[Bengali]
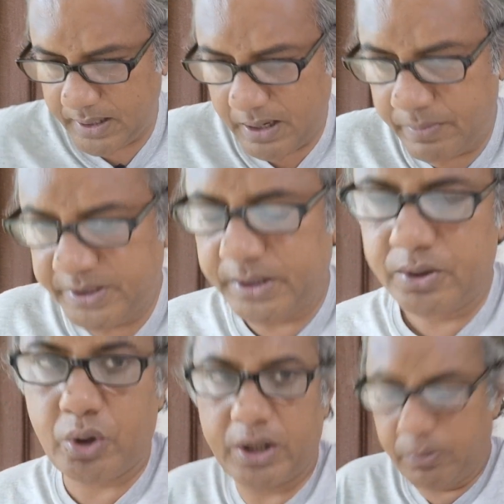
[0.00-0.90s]
আমি
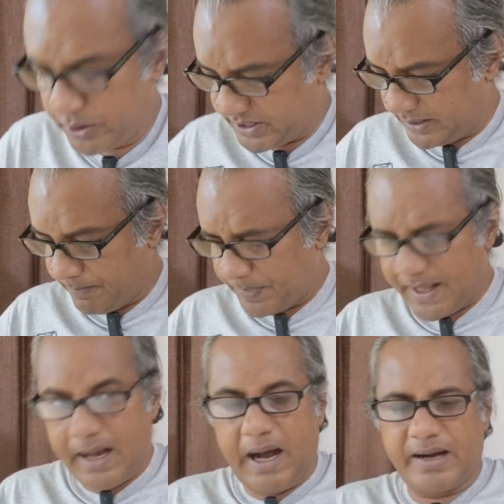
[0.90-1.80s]
যেদিন কথা বলছি
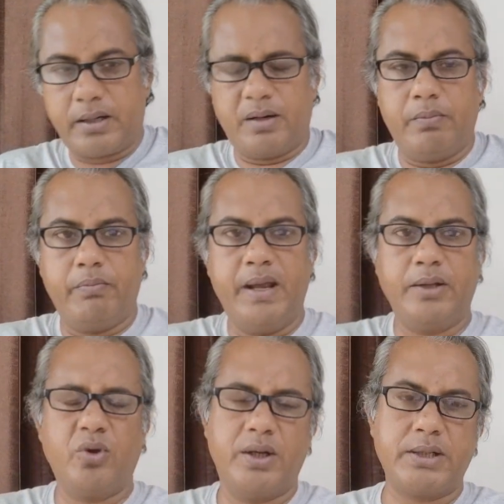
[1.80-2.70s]
আট মে
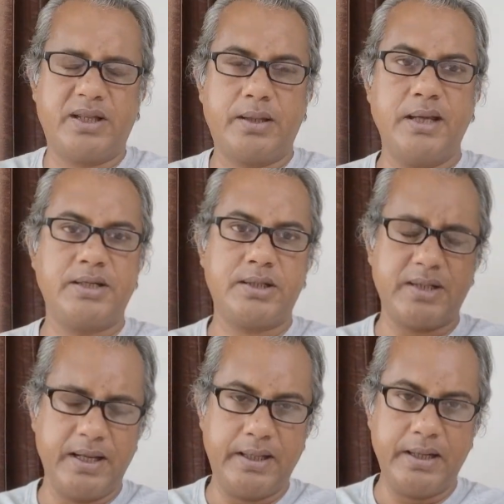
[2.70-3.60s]
দু
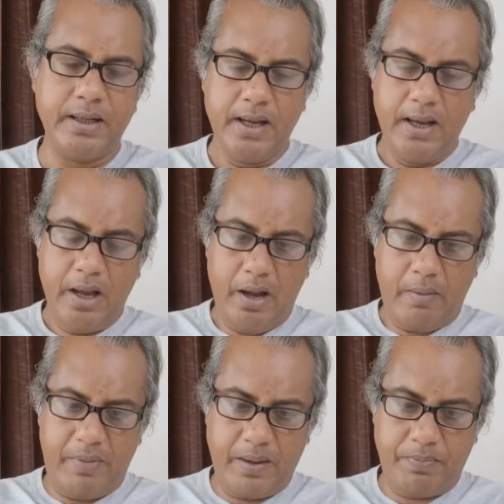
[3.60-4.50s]
সেদিন
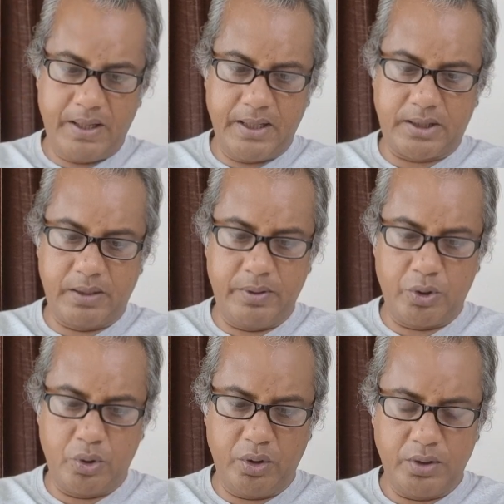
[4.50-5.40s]
বিএনপির
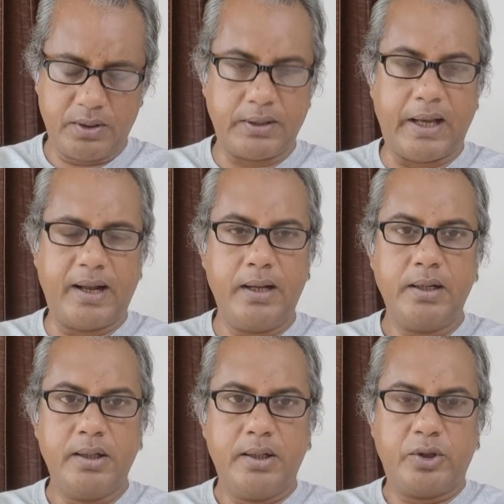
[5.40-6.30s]
নেতৃবৃন্দ তারা
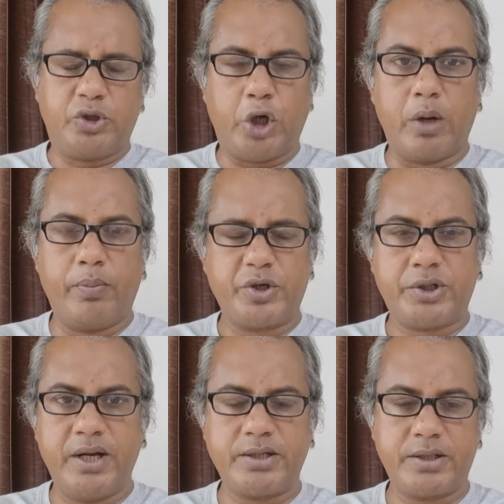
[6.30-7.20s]

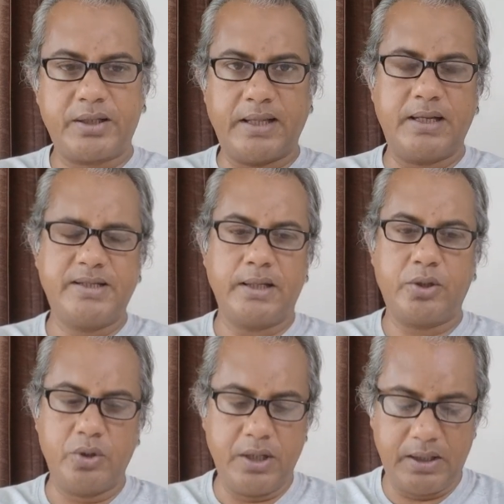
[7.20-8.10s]
সর্বশেষ তাদের
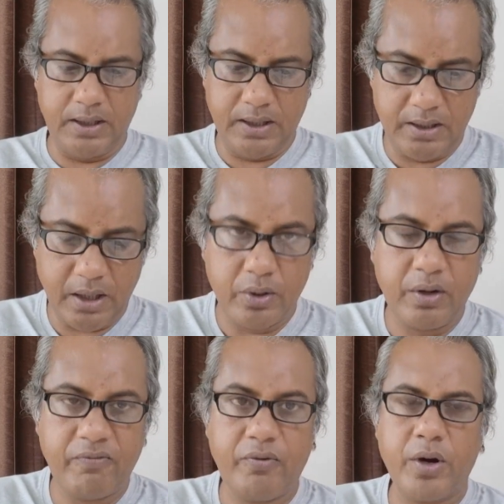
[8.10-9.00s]
জাতীয় নীতি
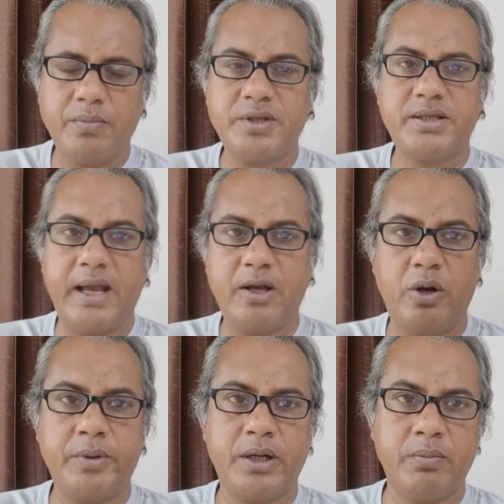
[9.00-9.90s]
নির্ধারণী ফোরাম স্থায়ী
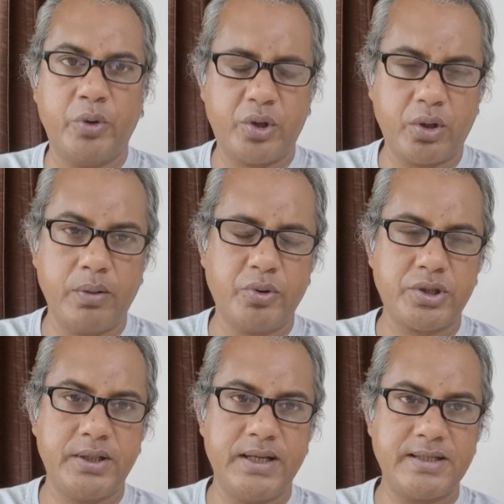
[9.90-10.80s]
কমিটির বৈঠকে
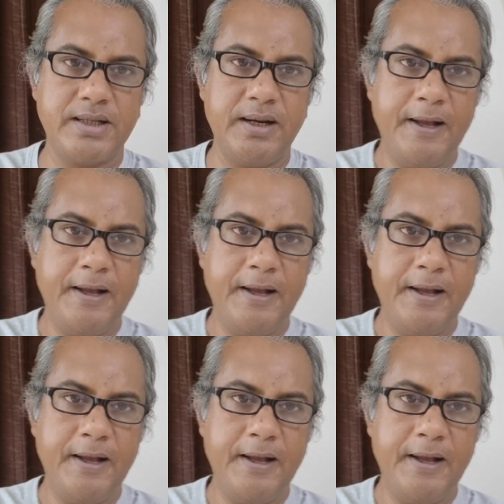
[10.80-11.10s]
বসতে যাচ্ছেন